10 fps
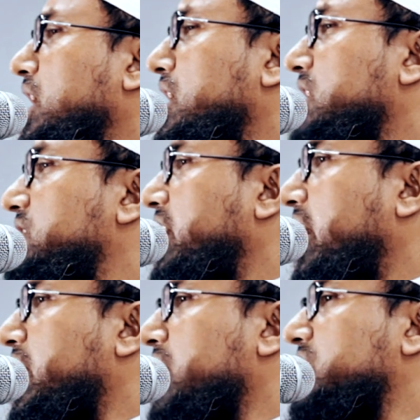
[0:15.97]
জান্নাতের
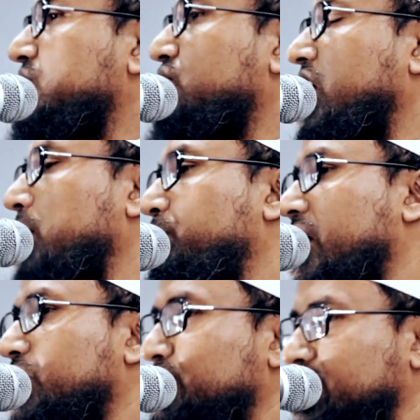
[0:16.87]
এক একটা তলা
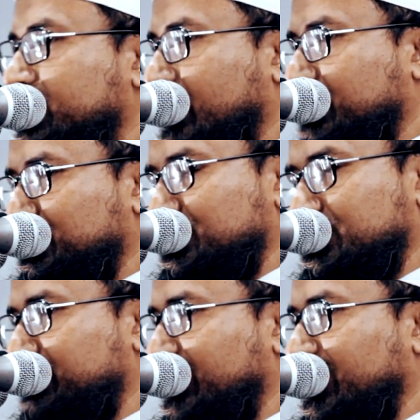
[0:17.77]
পার হতে থাকো
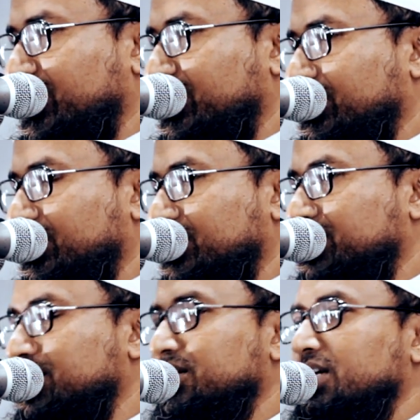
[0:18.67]
সোহান
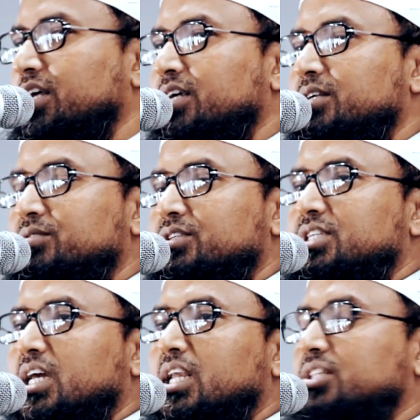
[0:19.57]

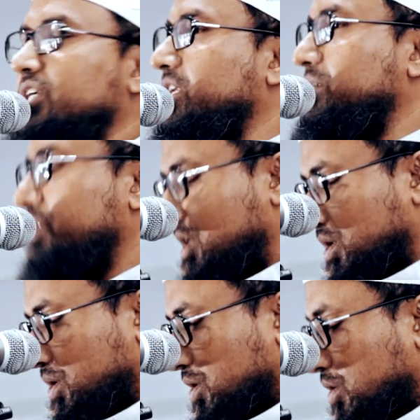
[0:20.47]
জান্নাতের
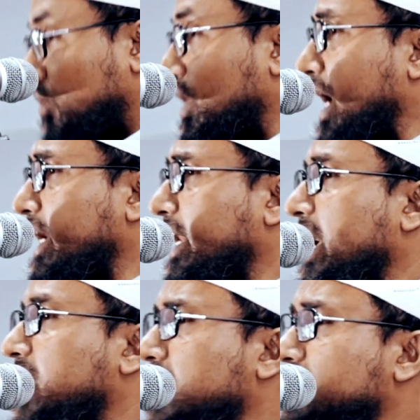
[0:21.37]
কোরআনের
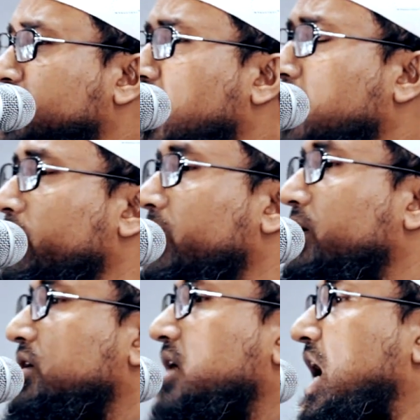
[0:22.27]
এক একটা
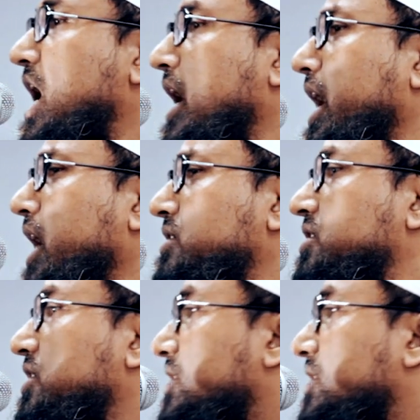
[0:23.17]
আয়াত